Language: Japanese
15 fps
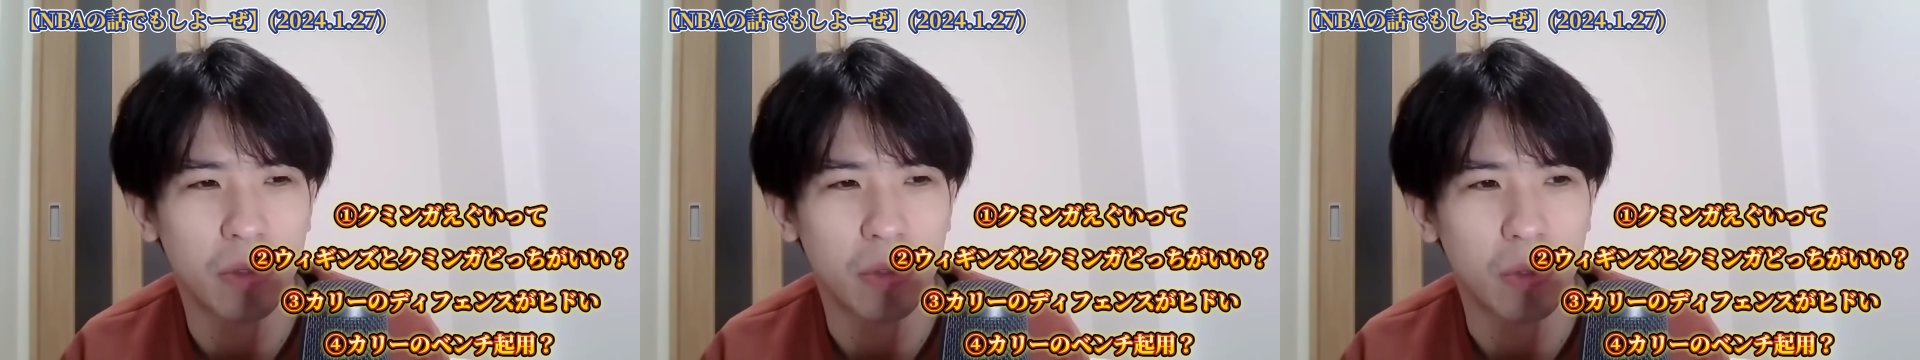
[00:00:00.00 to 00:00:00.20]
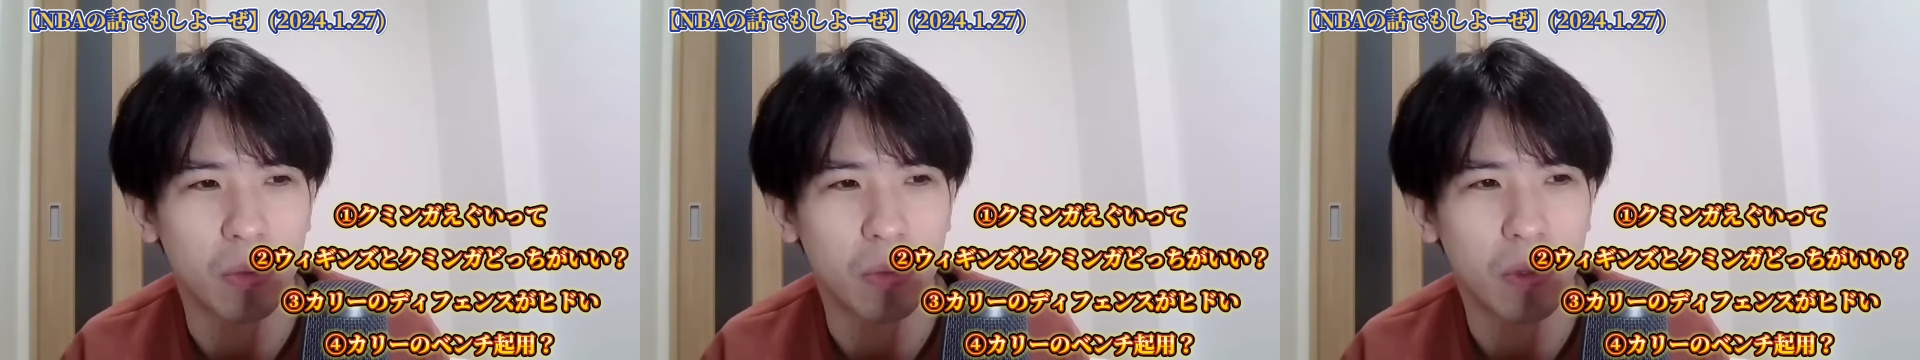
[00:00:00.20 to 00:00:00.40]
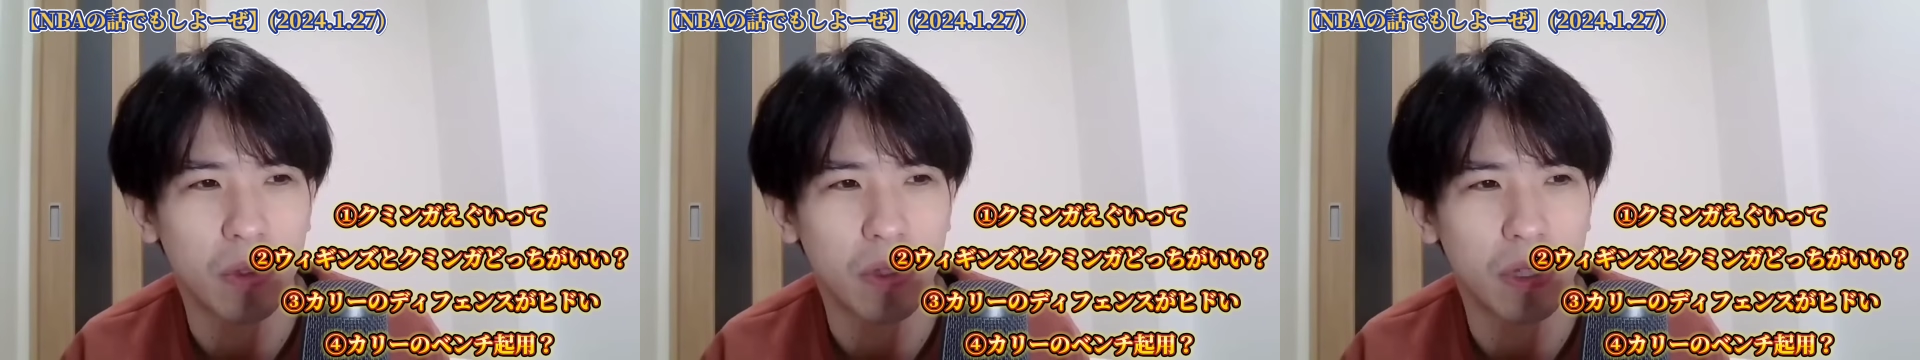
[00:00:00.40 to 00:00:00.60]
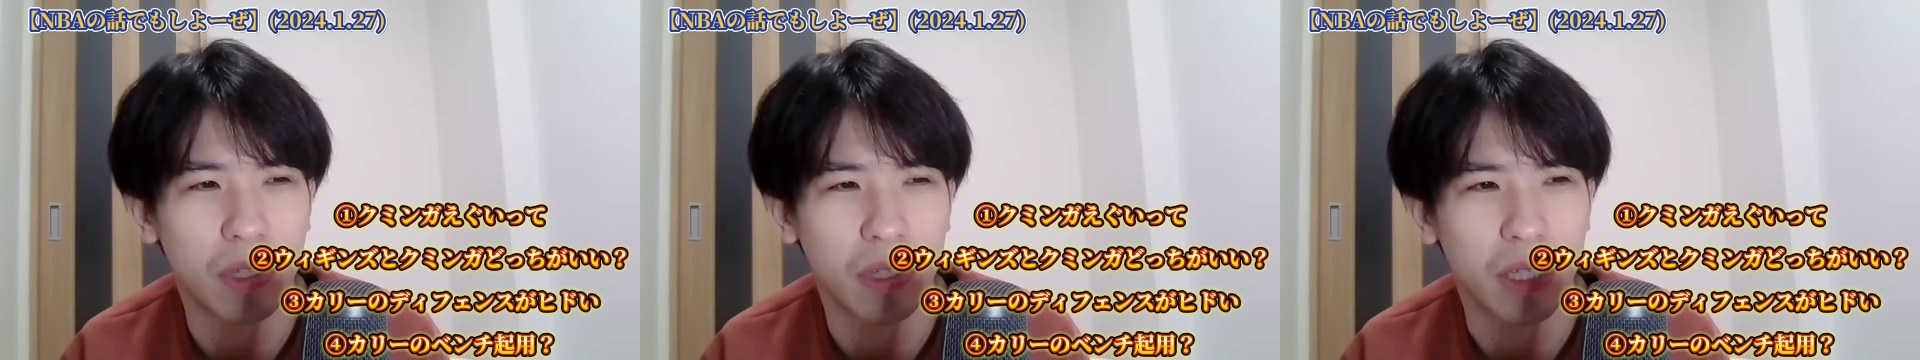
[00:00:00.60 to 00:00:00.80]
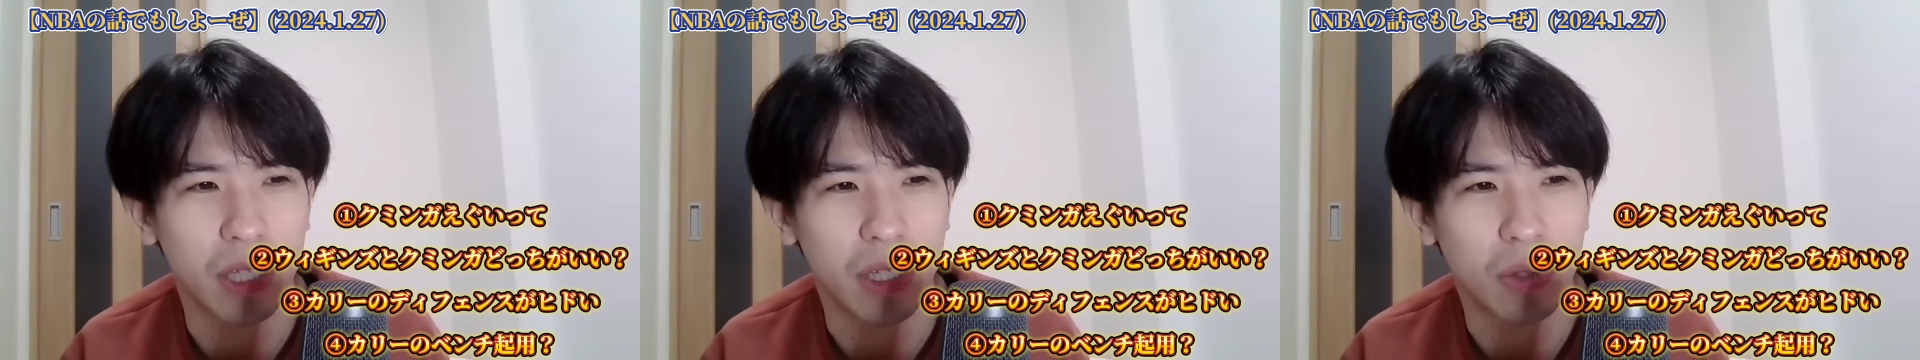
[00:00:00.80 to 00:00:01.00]
と
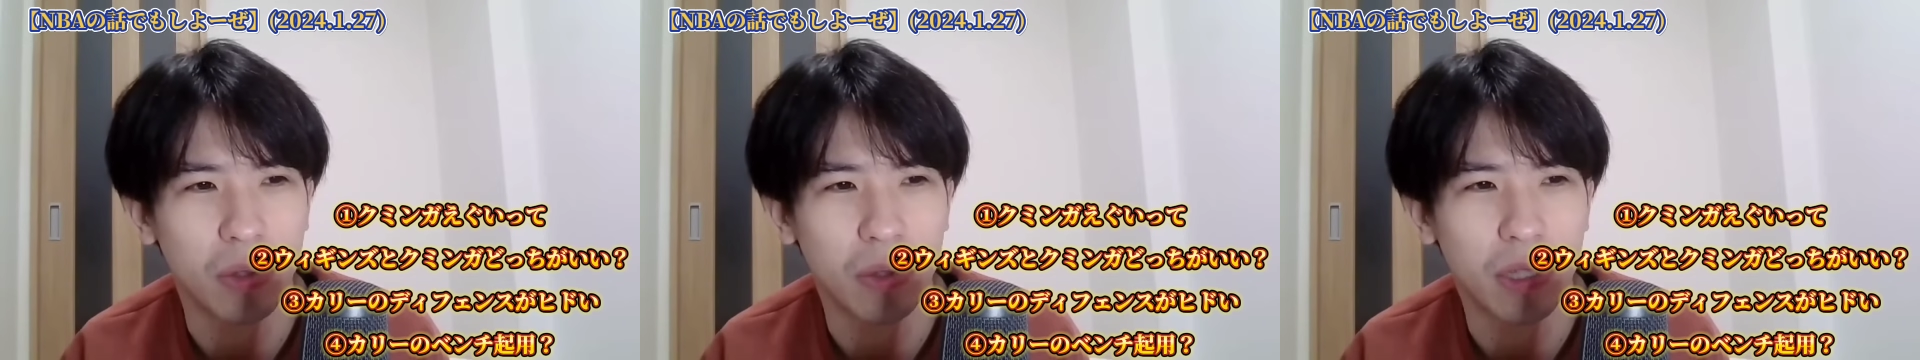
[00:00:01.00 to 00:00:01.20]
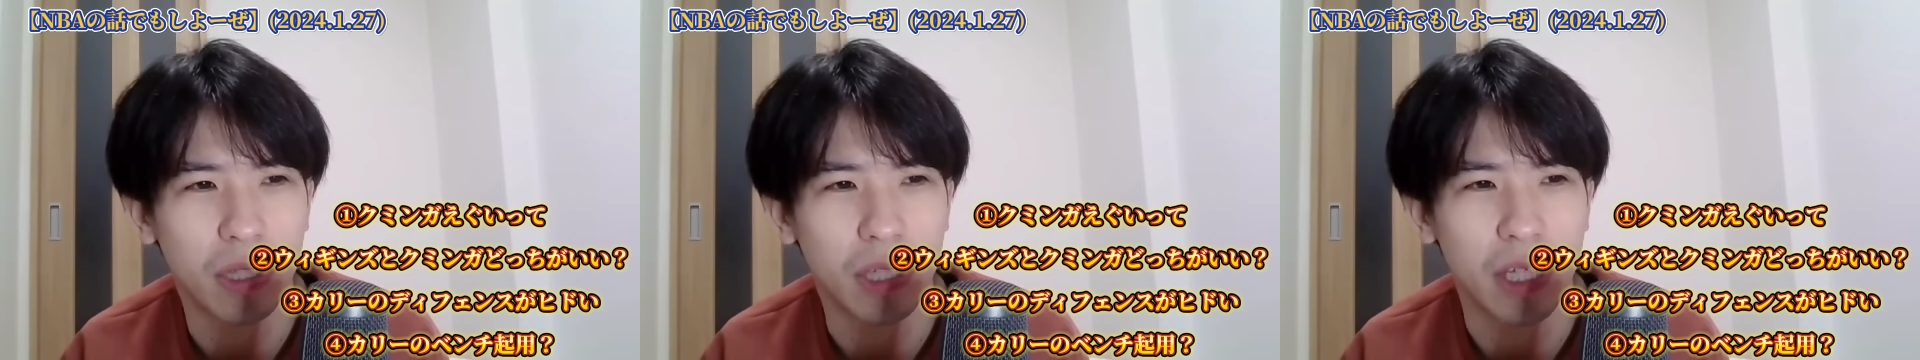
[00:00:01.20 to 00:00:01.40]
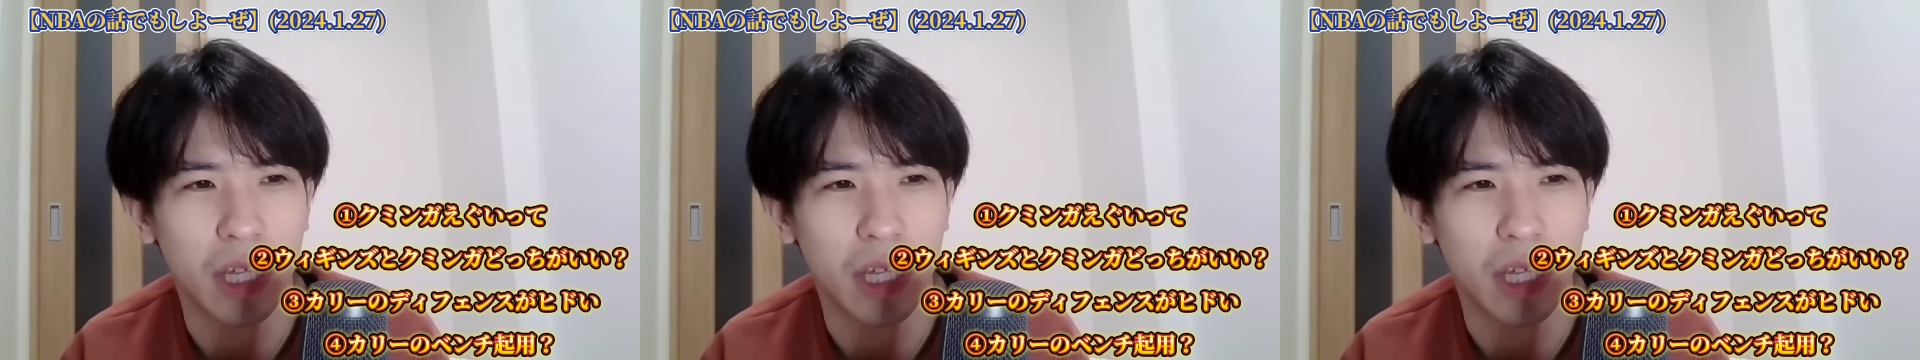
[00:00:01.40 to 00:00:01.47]
思って取っ